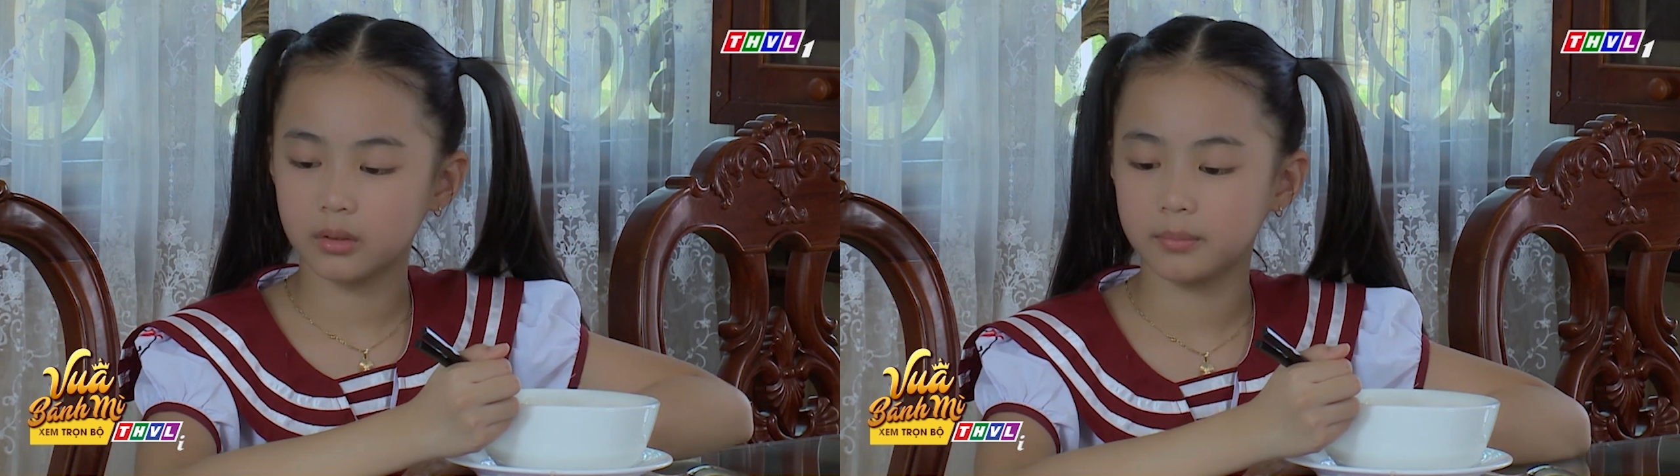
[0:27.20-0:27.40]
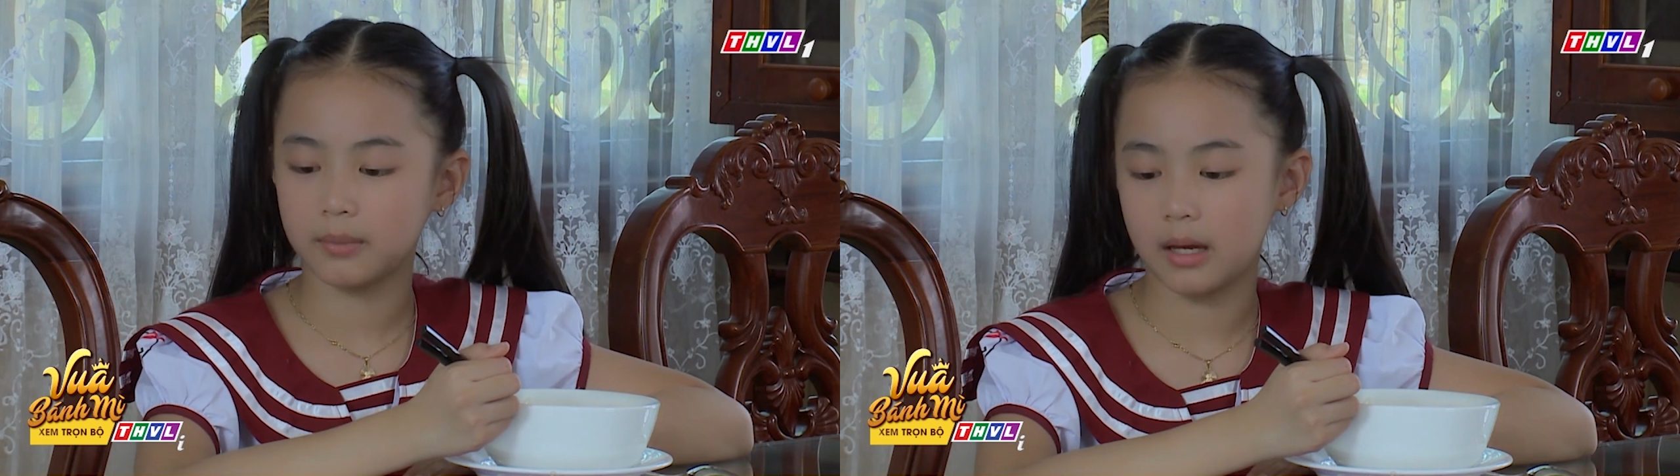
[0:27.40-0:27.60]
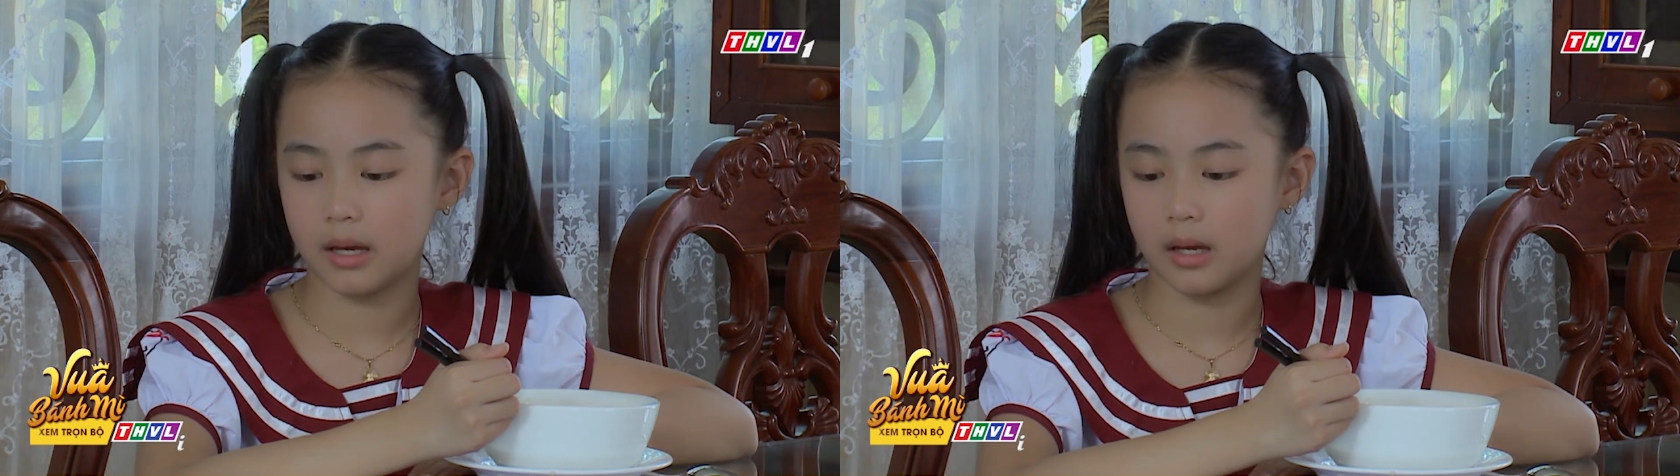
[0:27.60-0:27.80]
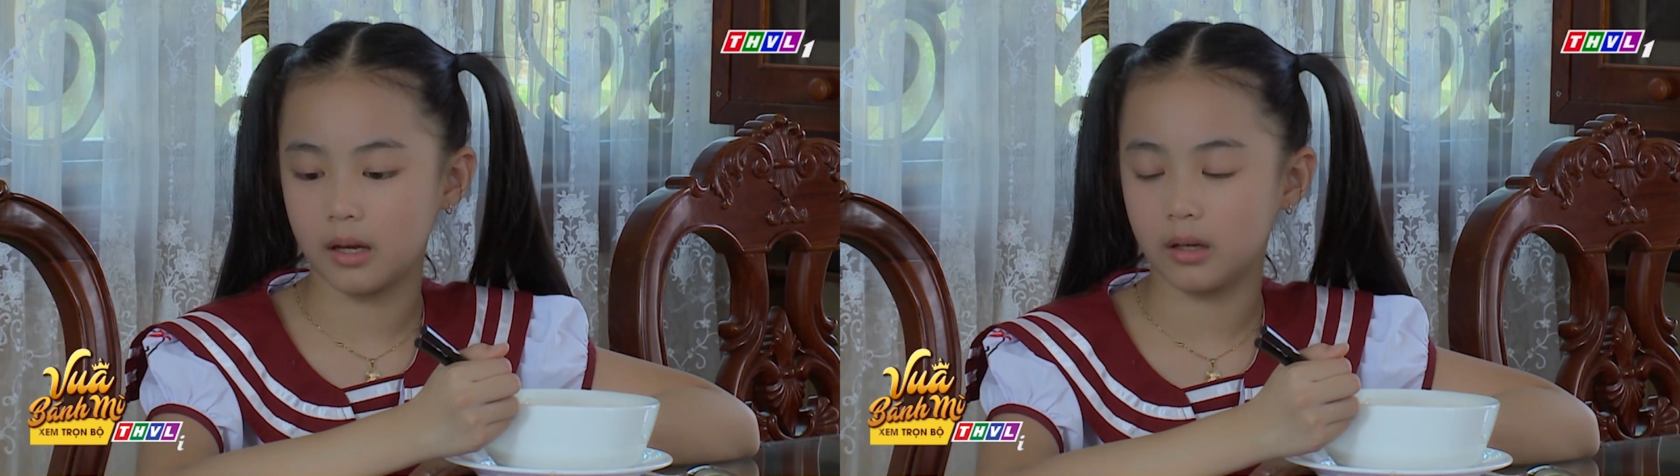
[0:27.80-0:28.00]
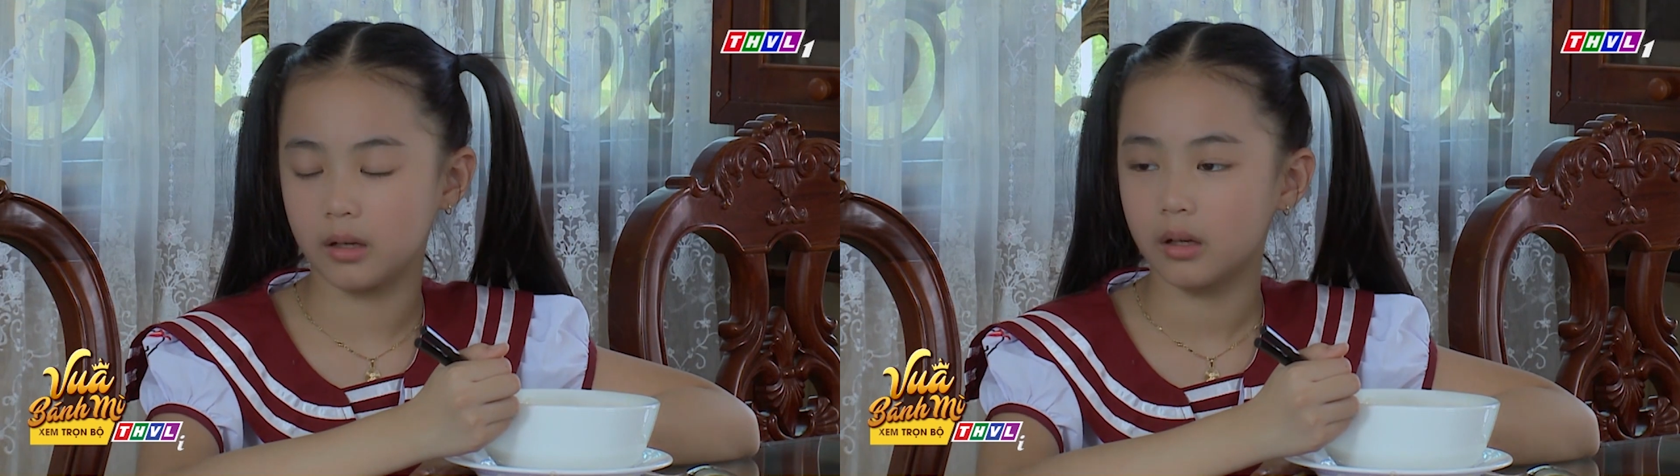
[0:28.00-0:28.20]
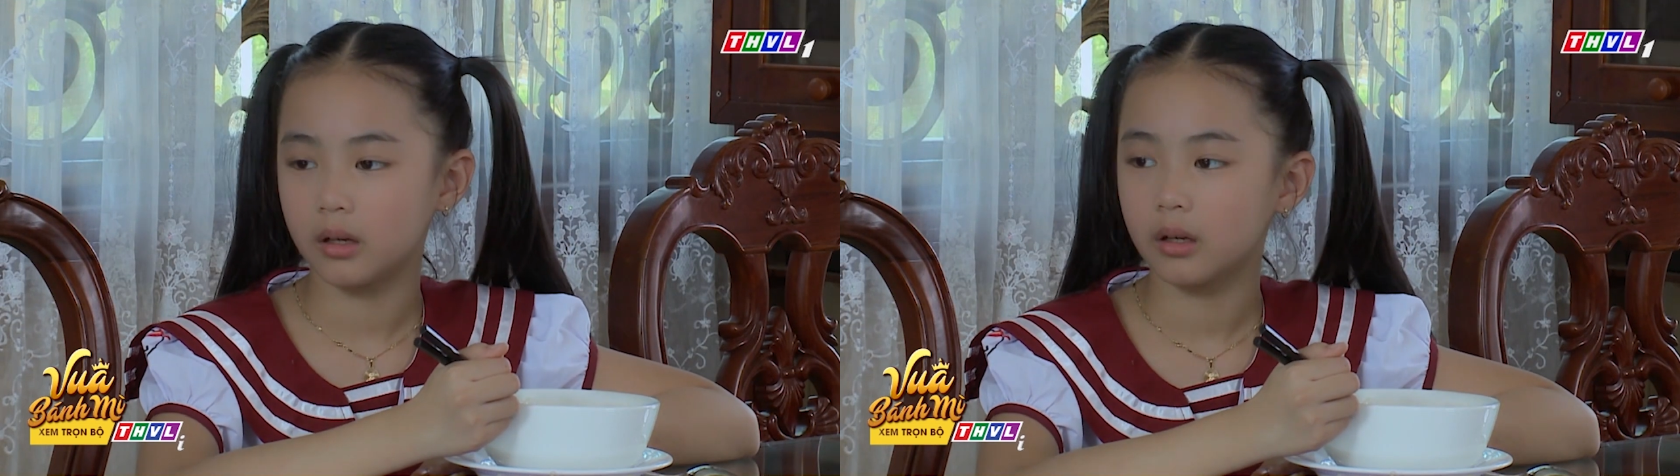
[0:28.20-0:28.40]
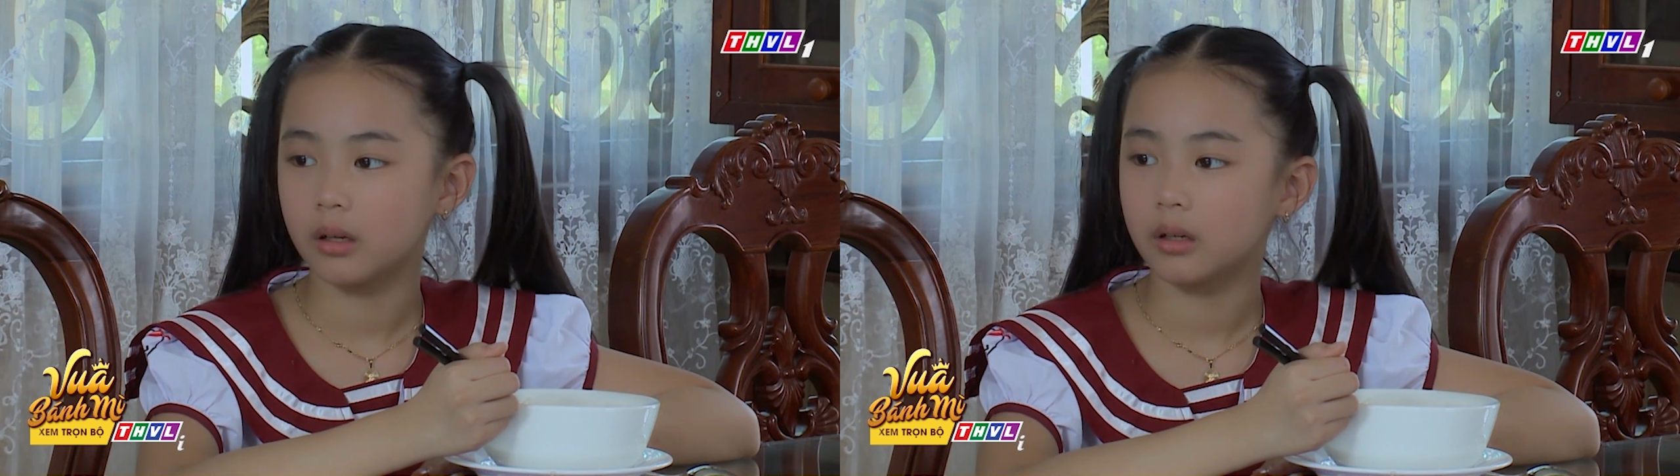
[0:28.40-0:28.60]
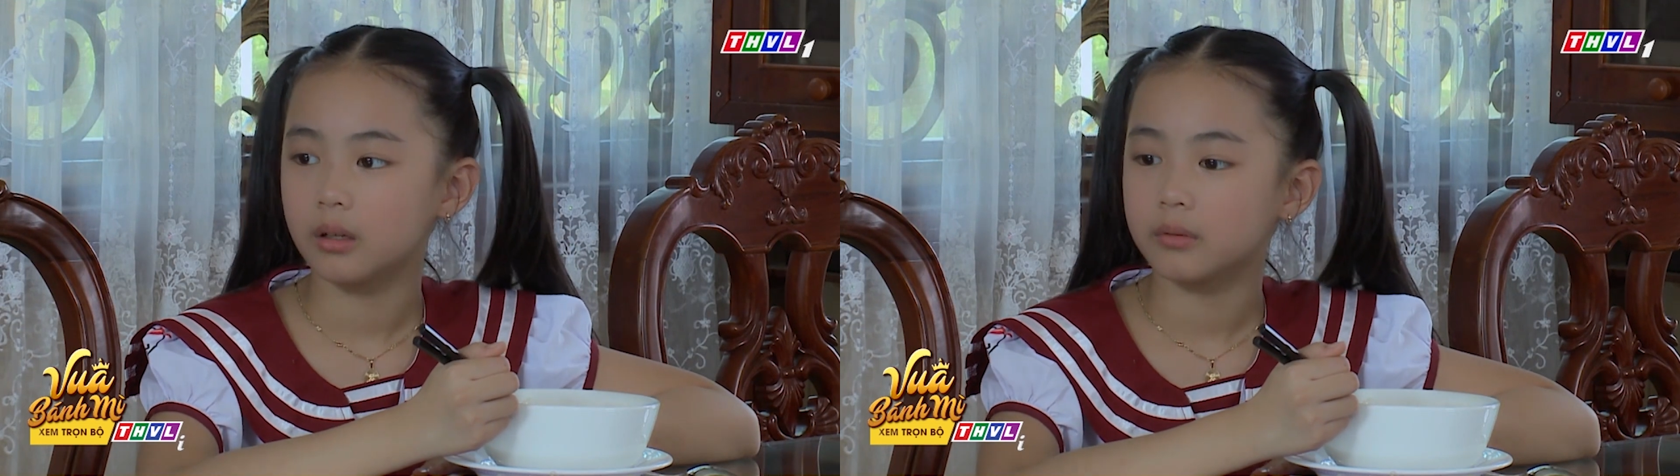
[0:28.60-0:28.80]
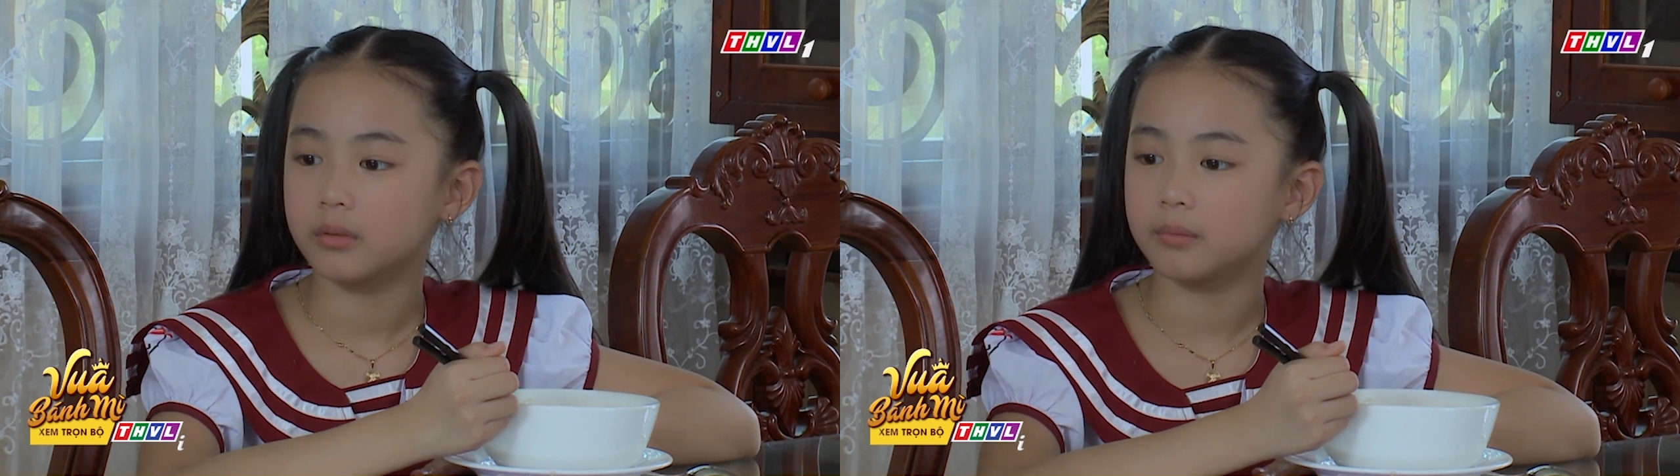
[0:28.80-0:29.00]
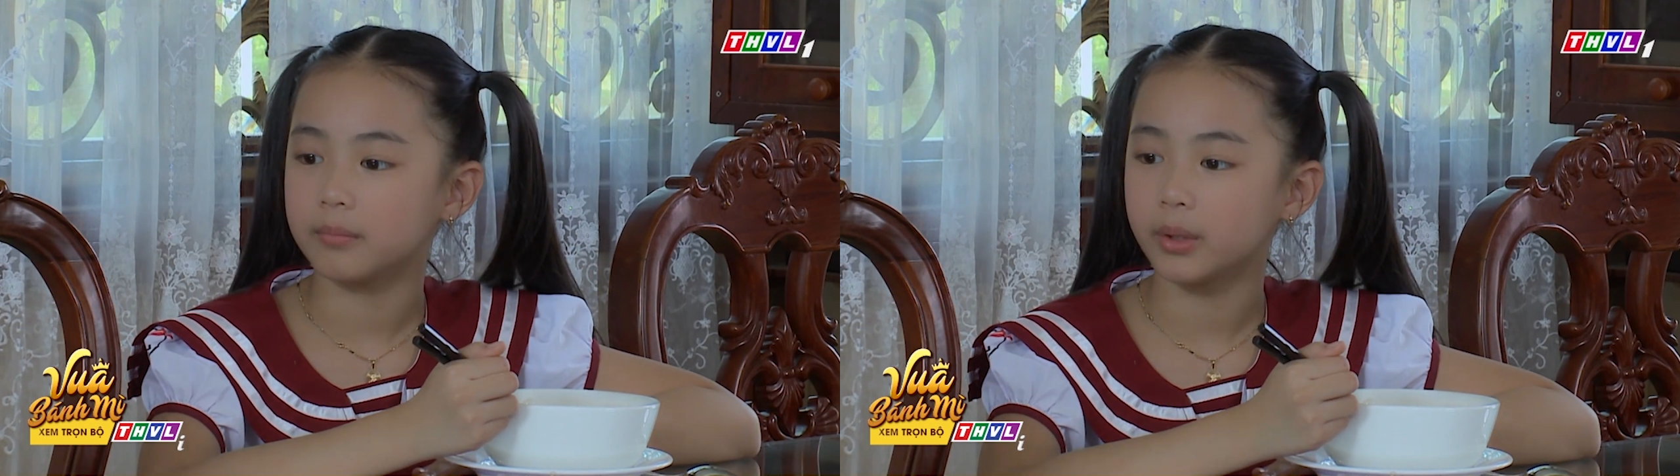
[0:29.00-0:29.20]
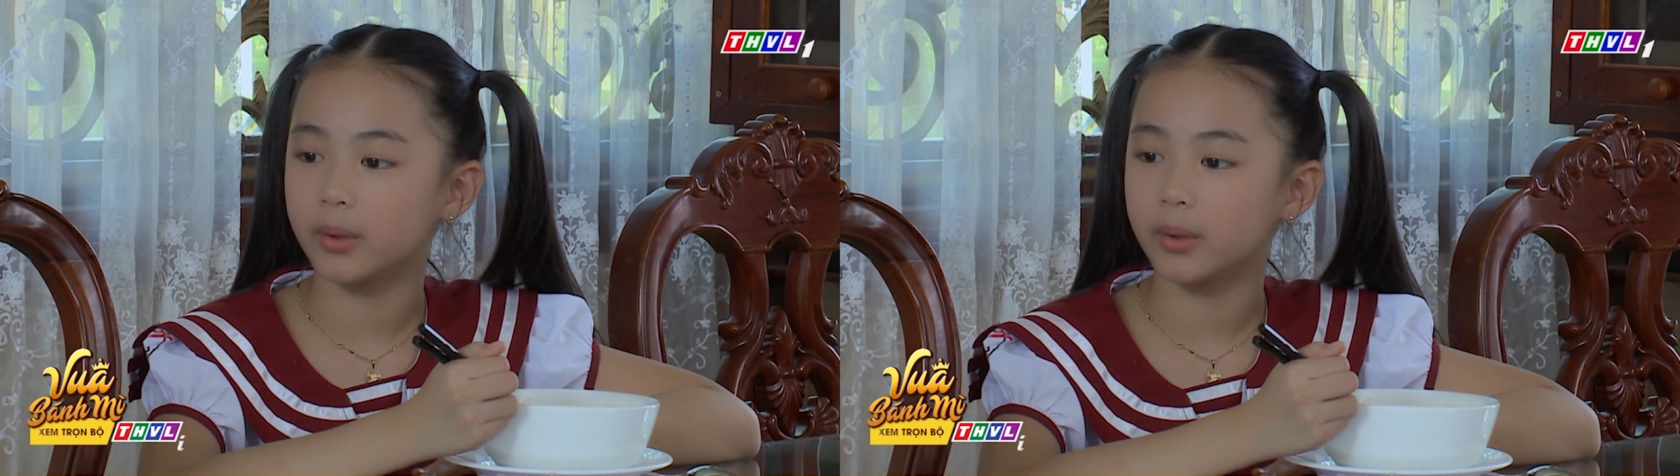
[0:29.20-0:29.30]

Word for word: Nhưng mà Mấy